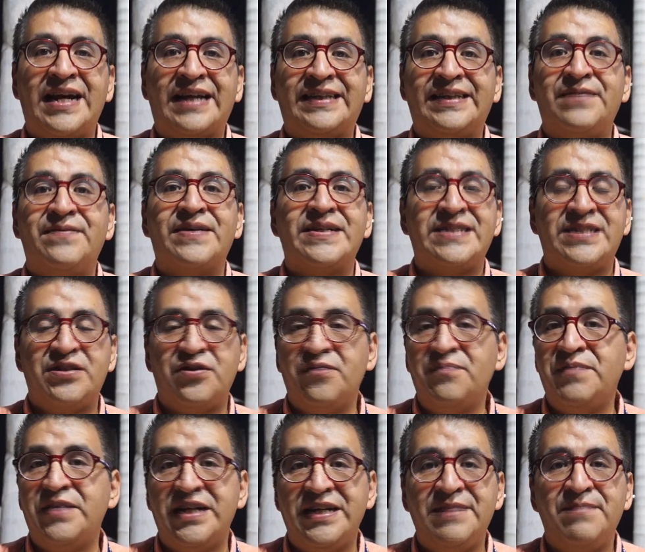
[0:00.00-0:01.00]
La
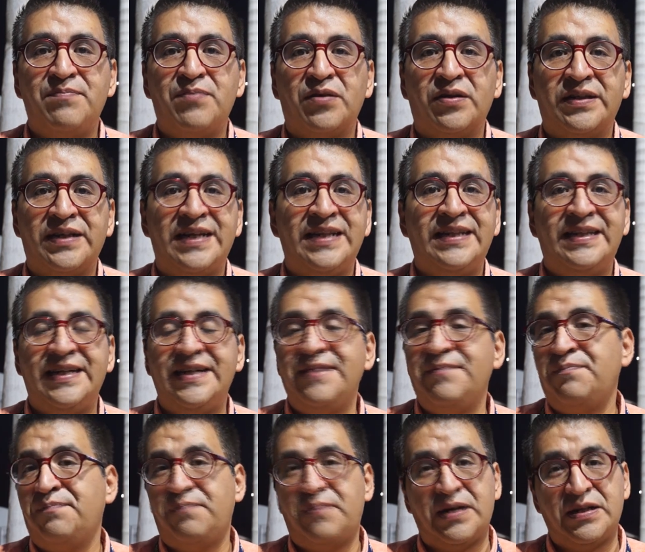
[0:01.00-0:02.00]
activación bien
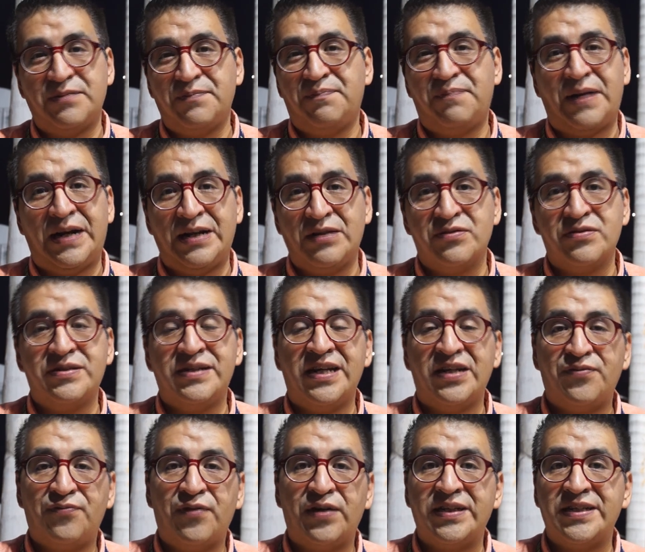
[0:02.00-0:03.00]
importante, para, para los
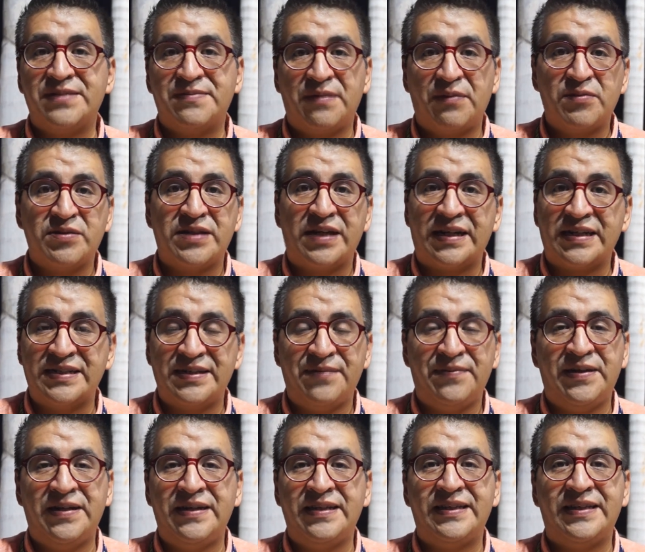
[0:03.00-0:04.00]
días fuertes vamos a
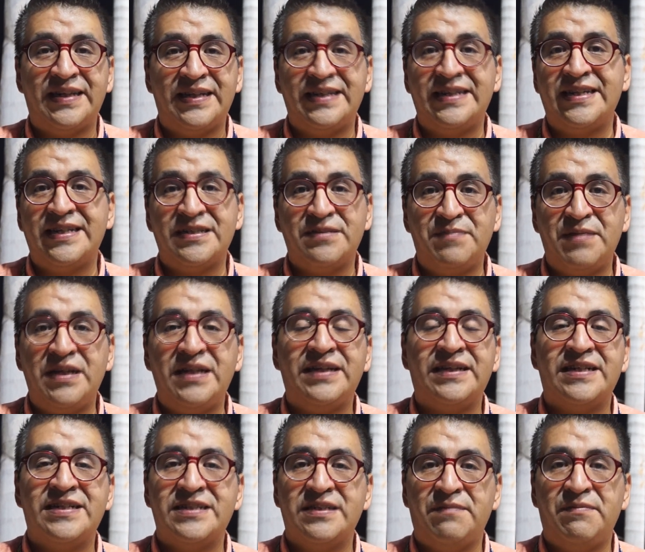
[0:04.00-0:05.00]
recibir entre 10.000
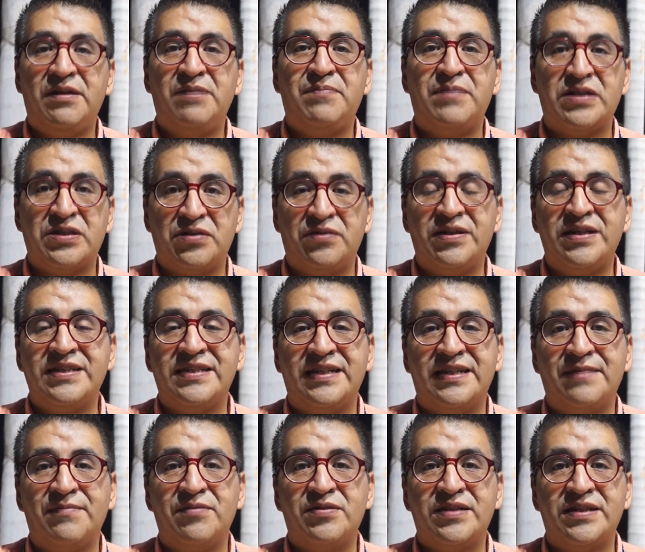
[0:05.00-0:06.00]
y 15.000 personas,
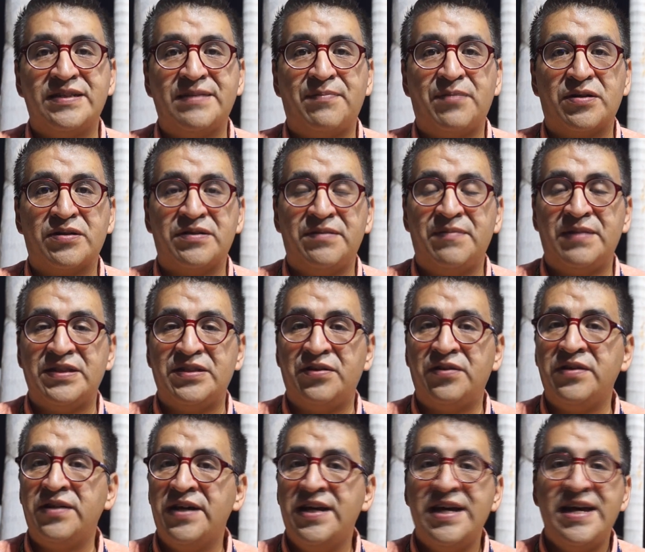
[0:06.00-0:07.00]
tenemos esa
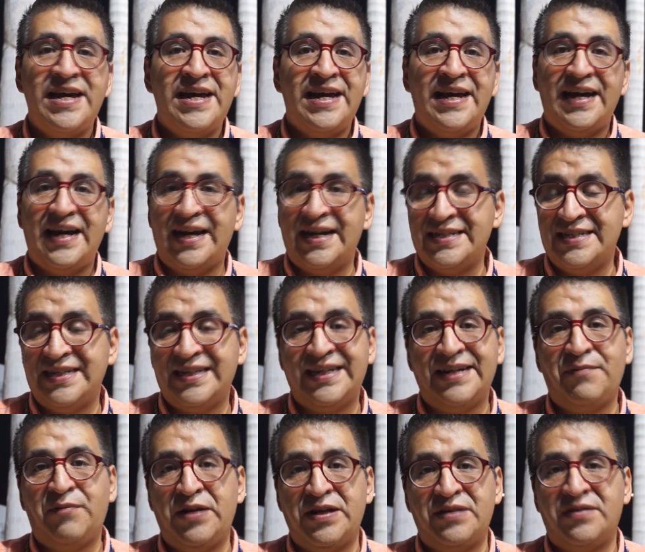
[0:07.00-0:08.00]
aproximación Así
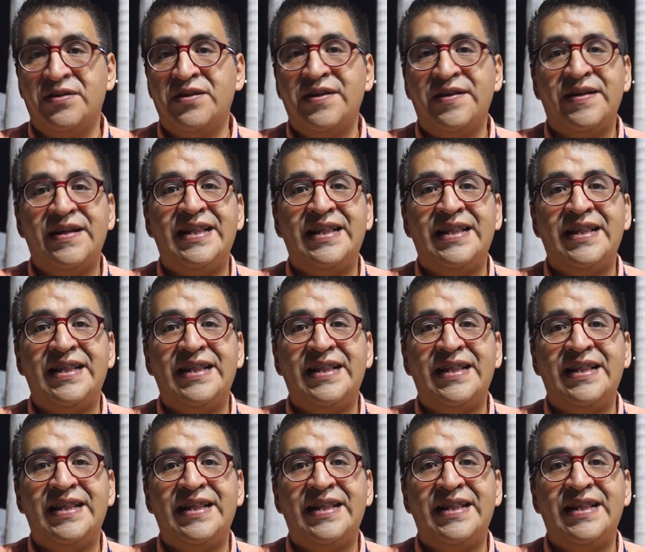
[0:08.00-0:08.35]
que bueno,